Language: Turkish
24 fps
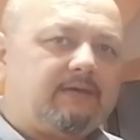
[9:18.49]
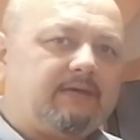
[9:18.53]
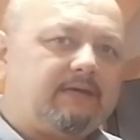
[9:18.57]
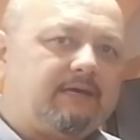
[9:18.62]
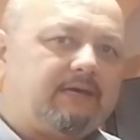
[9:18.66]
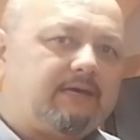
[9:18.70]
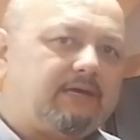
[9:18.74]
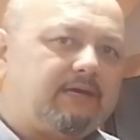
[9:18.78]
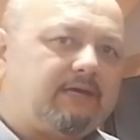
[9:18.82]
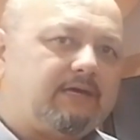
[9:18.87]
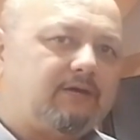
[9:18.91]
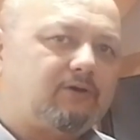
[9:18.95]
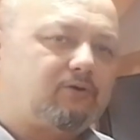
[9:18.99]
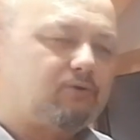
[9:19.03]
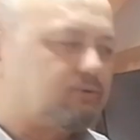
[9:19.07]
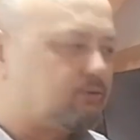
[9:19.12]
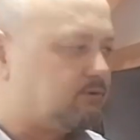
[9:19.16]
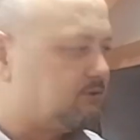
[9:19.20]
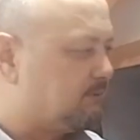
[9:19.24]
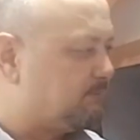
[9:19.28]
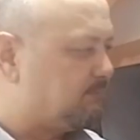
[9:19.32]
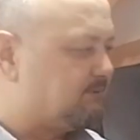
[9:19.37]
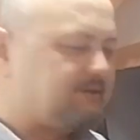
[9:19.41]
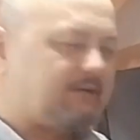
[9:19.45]
e,
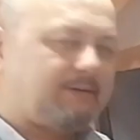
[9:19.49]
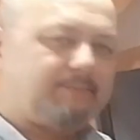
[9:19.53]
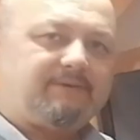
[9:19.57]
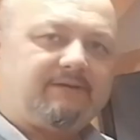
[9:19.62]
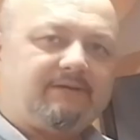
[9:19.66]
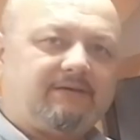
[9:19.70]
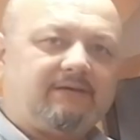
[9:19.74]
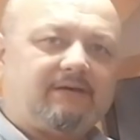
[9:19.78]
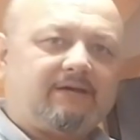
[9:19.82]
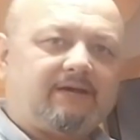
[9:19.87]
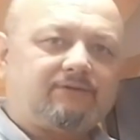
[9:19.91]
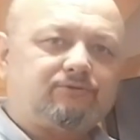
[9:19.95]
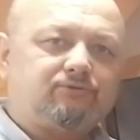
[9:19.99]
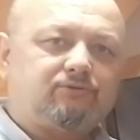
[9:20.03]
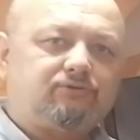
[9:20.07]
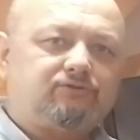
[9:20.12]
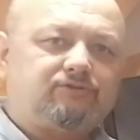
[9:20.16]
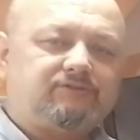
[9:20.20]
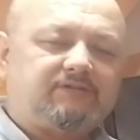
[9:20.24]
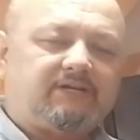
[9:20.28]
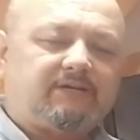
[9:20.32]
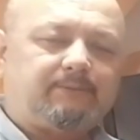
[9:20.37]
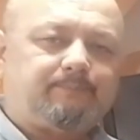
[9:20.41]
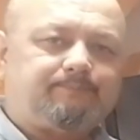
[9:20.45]
kuru gibi. Tabi az
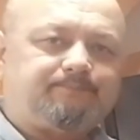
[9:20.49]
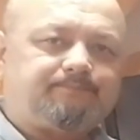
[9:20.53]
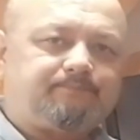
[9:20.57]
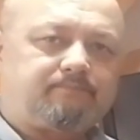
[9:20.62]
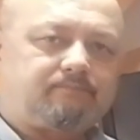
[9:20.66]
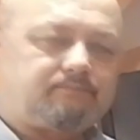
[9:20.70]
önce